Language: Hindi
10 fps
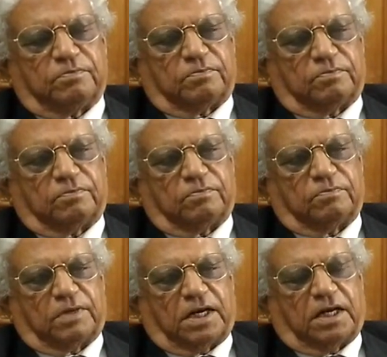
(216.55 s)

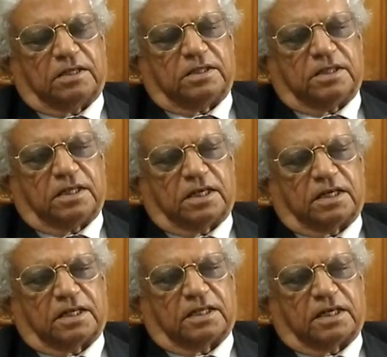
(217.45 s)
हम्म, मैं आज ही
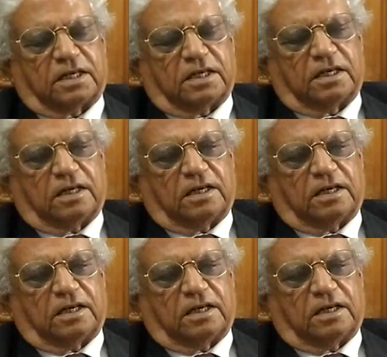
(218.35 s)
देख रहा था कि